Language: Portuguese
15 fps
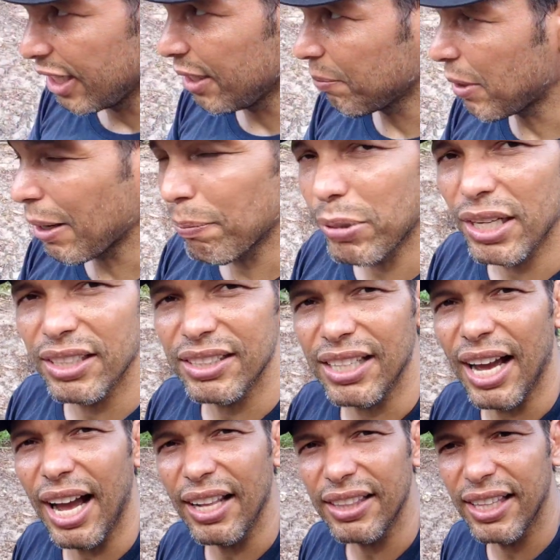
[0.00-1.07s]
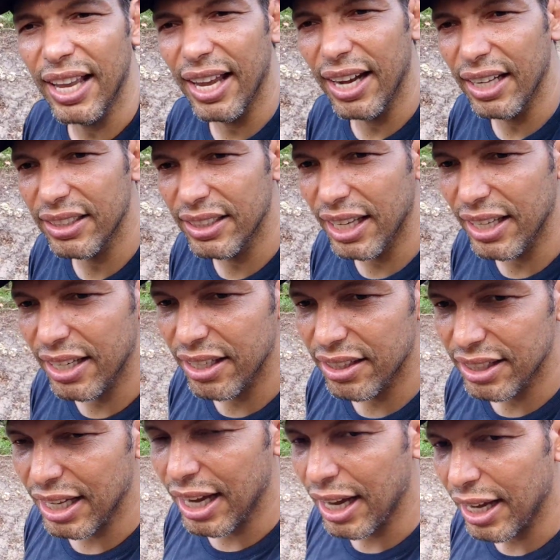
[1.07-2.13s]
E para plantar a terra tem que
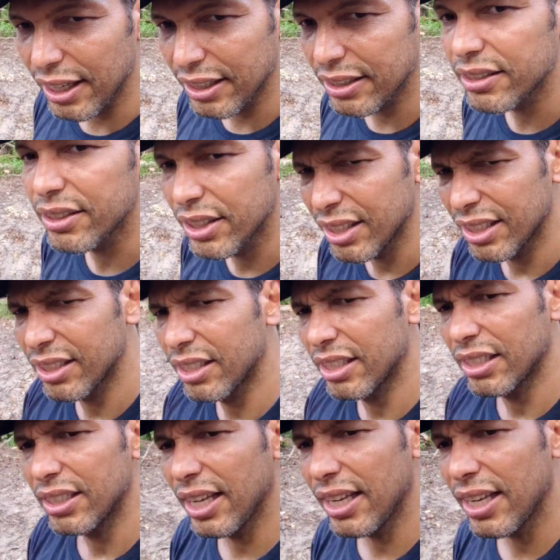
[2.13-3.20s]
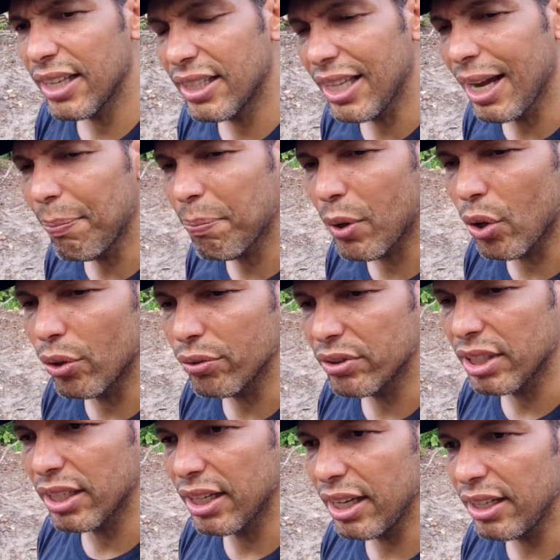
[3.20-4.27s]
estar tá, tem que estar tá
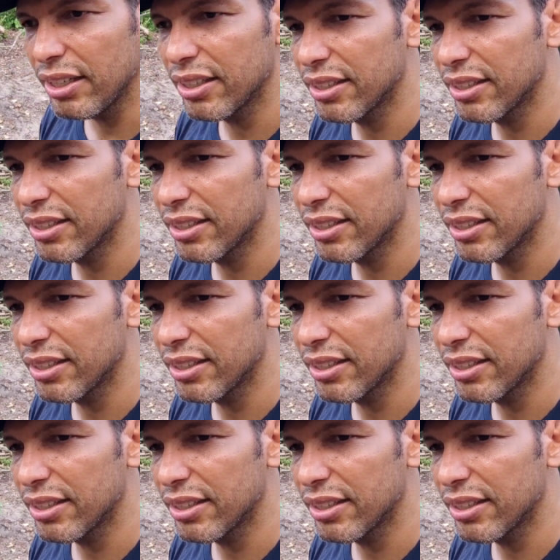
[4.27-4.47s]
pronta, né?